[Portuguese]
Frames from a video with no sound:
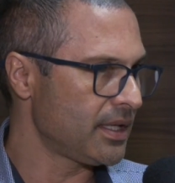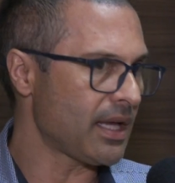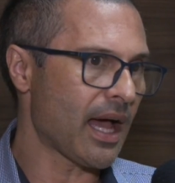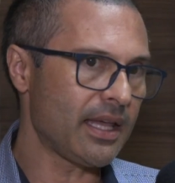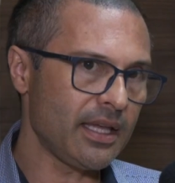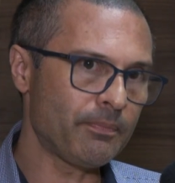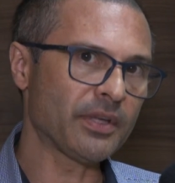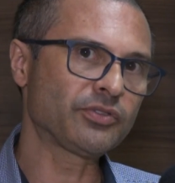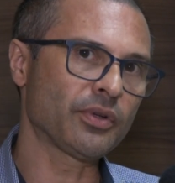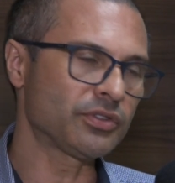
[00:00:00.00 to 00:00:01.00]
E aí
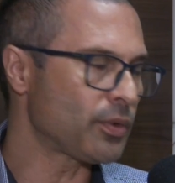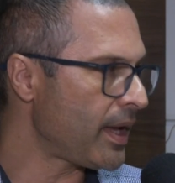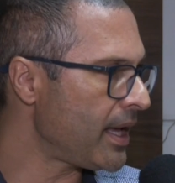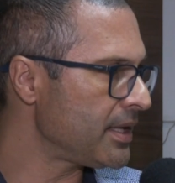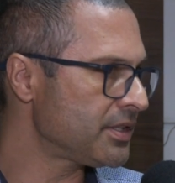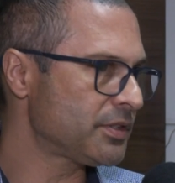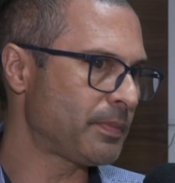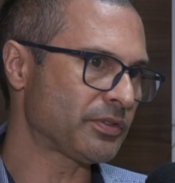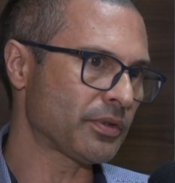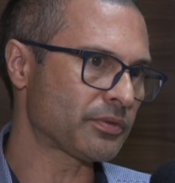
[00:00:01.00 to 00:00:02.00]
pessoas doentes,
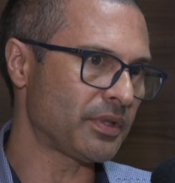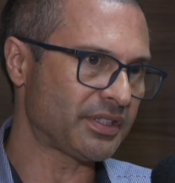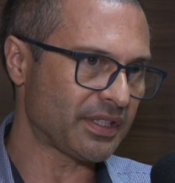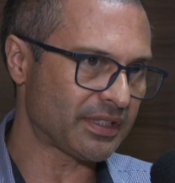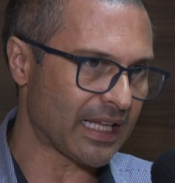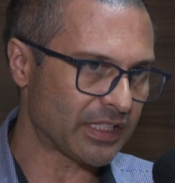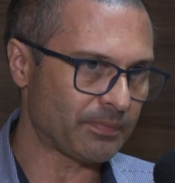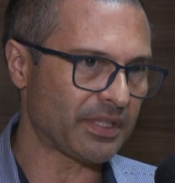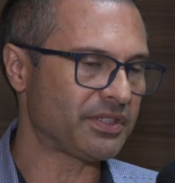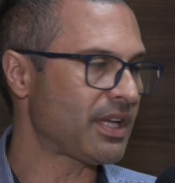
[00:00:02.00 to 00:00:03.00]
pessoas com necessidade
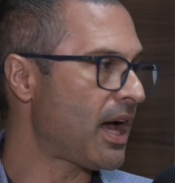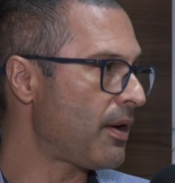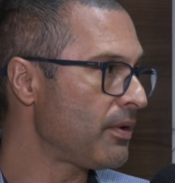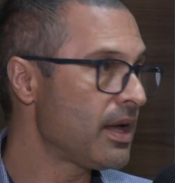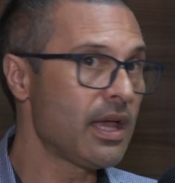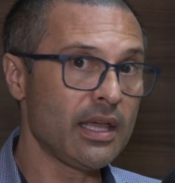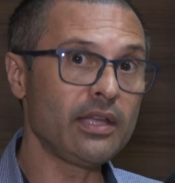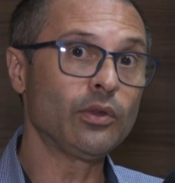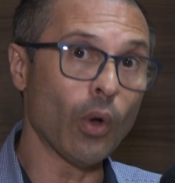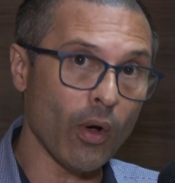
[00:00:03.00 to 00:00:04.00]
especial,
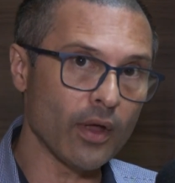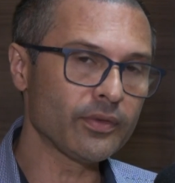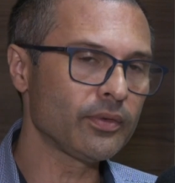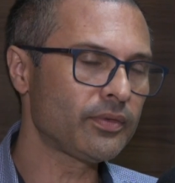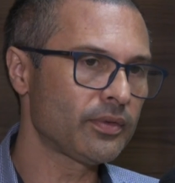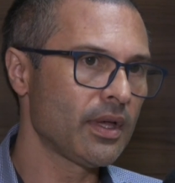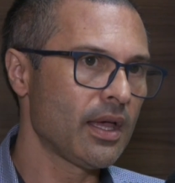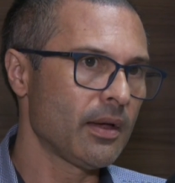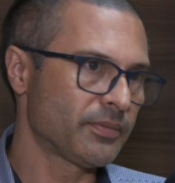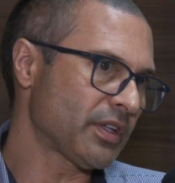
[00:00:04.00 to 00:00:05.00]
idosos. Pra
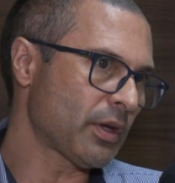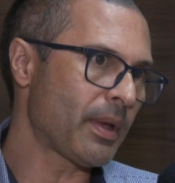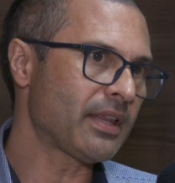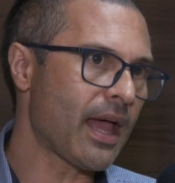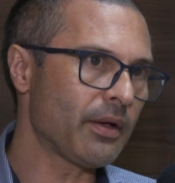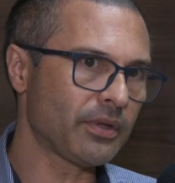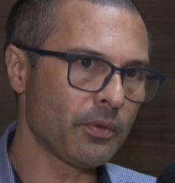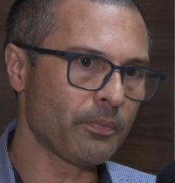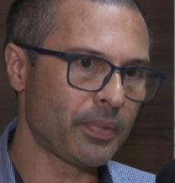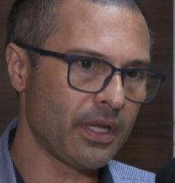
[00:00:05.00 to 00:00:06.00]
você ter uma ideia, eu
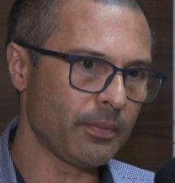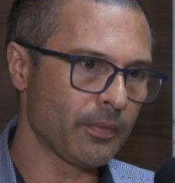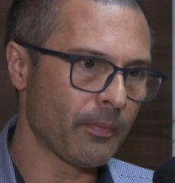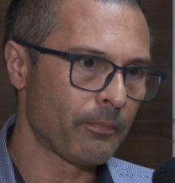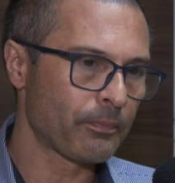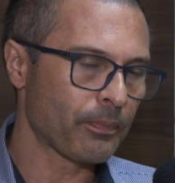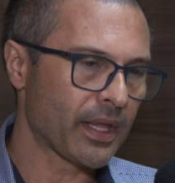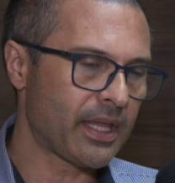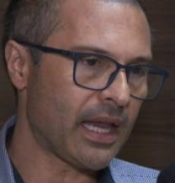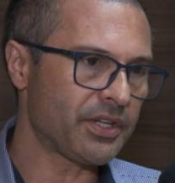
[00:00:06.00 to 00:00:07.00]
tenho um primo
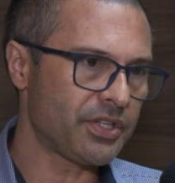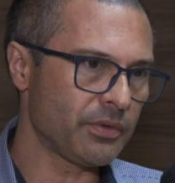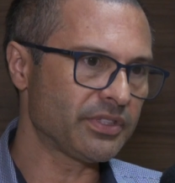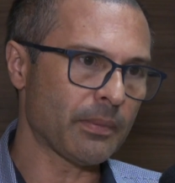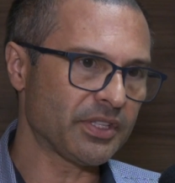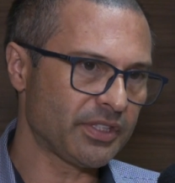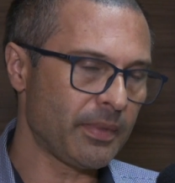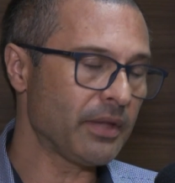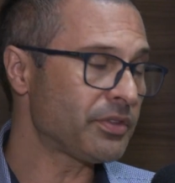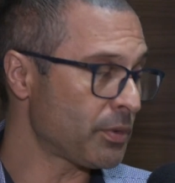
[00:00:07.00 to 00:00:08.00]
que ele tinha um
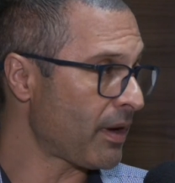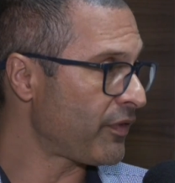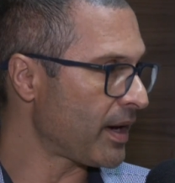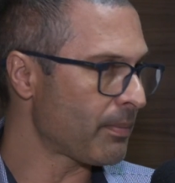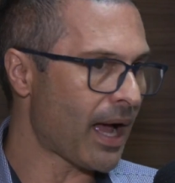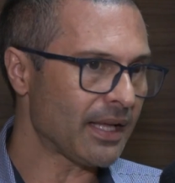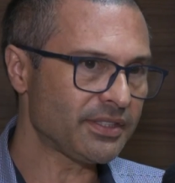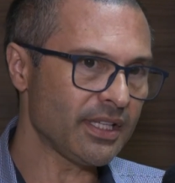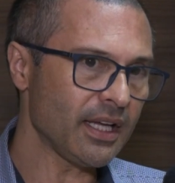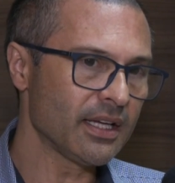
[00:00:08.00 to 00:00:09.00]
estabelecimento, tinha uma
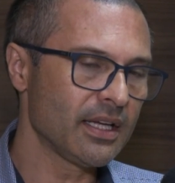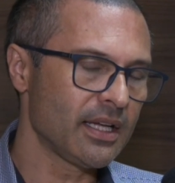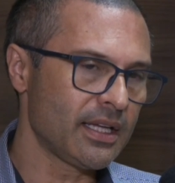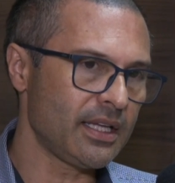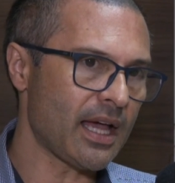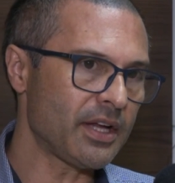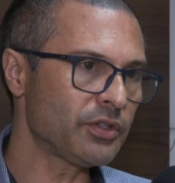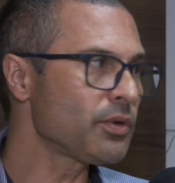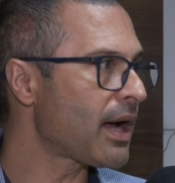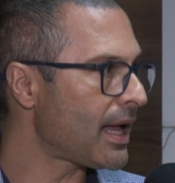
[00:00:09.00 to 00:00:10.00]
farmácia e a
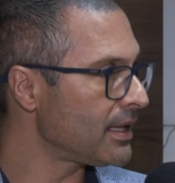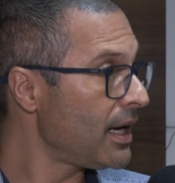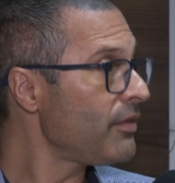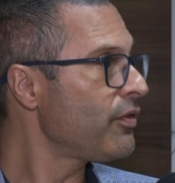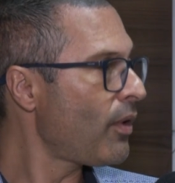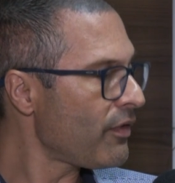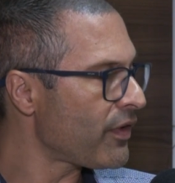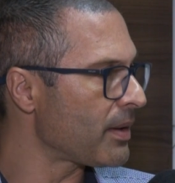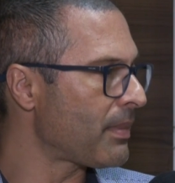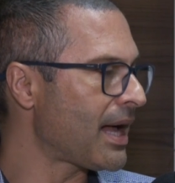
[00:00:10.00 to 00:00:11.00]
enxurrada levou a
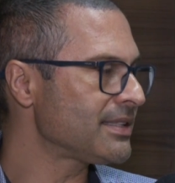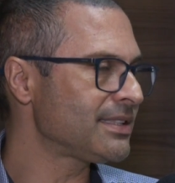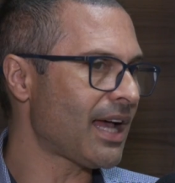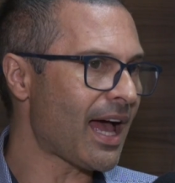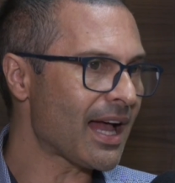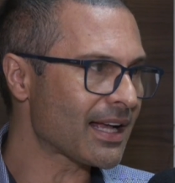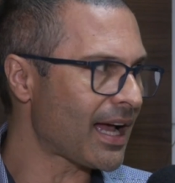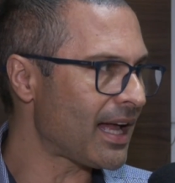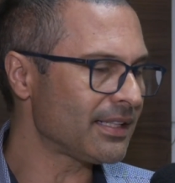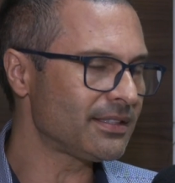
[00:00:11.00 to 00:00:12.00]
farmácia à
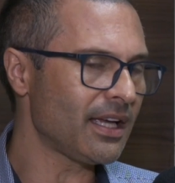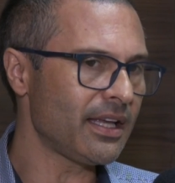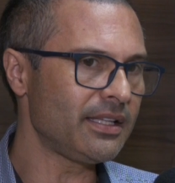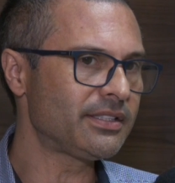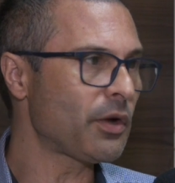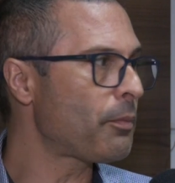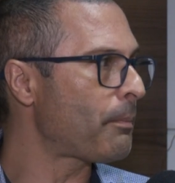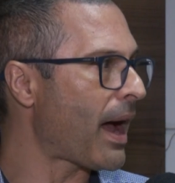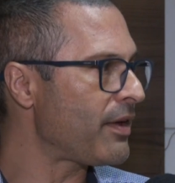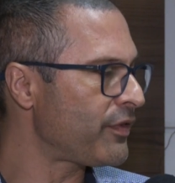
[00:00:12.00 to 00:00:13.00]
casa e seu
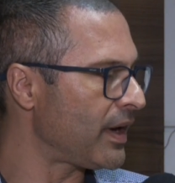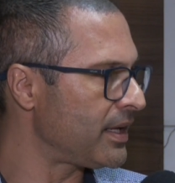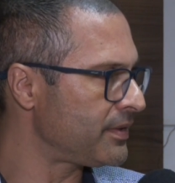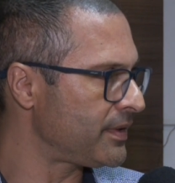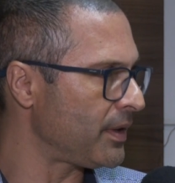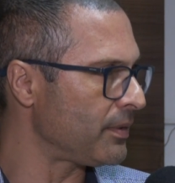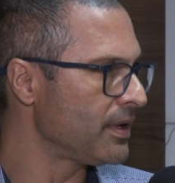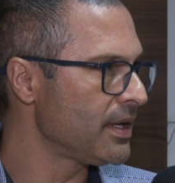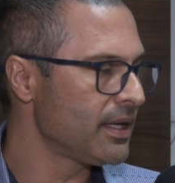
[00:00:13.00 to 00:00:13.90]
pai faleceu.